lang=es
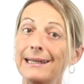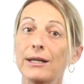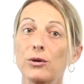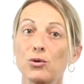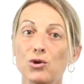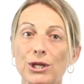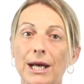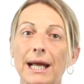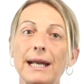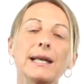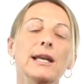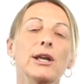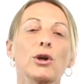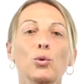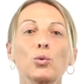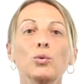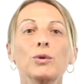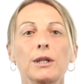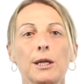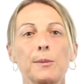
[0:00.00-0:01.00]
de usar
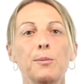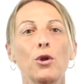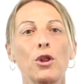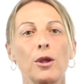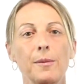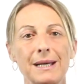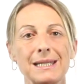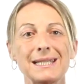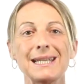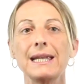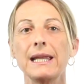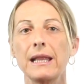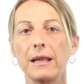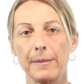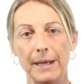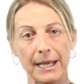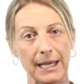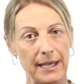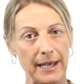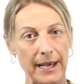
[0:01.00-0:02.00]
ningún tipo de base ni
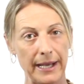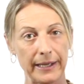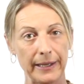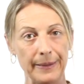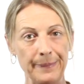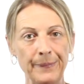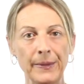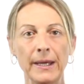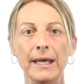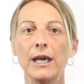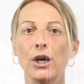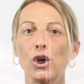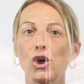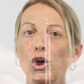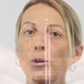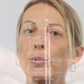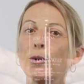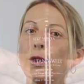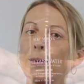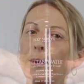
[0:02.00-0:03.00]
de maquillaje. ¿Cómo